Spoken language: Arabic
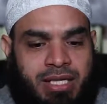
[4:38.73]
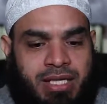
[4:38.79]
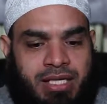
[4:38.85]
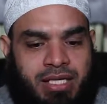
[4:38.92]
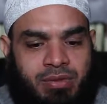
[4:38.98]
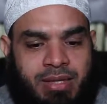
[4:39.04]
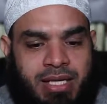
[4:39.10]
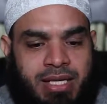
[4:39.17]

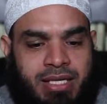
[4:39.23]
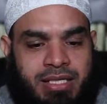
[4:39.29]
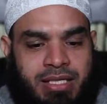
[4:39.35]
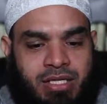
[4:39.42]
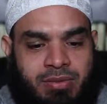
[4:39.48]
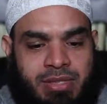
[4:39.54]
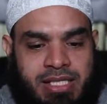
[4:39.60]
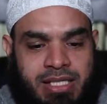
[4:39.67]
عليه
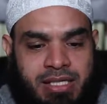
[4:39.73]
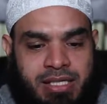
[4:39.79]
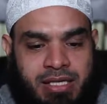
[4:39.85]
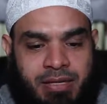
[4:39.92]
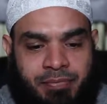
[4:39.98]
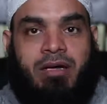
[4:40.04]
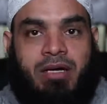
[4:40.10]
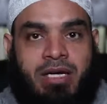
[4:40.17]
وآله
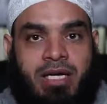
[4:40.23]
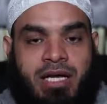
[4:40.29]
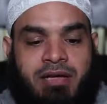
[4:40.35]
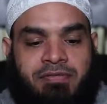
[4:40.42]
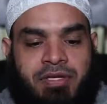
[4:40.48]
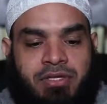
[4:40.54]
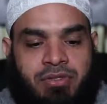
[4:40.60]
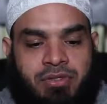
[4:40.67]
وسلم
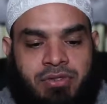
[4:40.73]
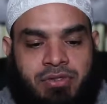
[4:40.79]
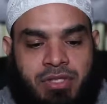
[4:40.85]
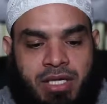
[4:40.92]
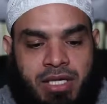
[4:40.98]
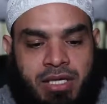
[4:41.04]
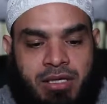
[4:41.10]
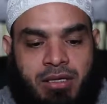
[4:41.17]
قال
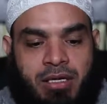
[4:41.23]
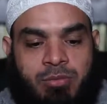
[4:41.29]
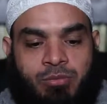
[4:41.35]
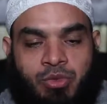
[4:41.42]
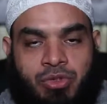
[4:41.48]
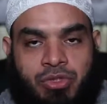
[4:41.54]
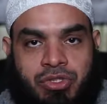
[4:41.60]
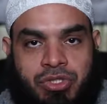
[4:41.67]
فانطلق
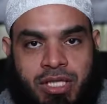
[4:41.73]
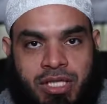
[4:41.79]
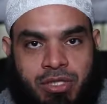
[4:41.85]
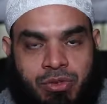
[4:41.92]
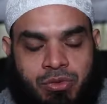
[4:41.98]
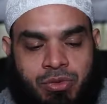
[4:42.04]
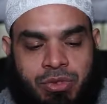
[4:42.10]
منطلق